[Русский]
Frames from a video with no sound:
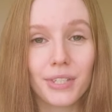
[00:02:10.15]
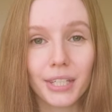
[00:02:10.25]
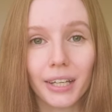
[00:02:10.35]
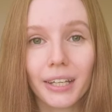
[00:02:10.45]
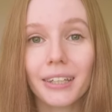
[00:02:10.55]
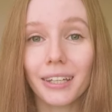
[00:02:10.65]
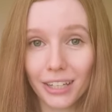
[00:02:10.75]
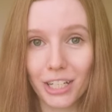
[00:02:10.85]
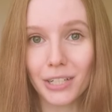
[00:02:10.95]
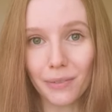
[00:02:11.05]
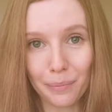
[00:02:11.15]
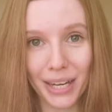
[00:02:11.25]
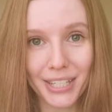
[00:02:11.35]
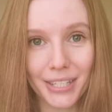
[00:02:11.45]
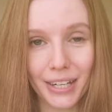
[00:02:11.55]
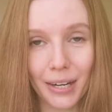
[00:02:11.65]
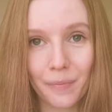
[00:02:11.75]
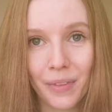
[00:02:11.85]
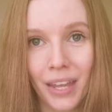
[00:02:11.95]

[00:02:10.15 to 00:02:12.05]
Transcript: вселенная нашего мастера.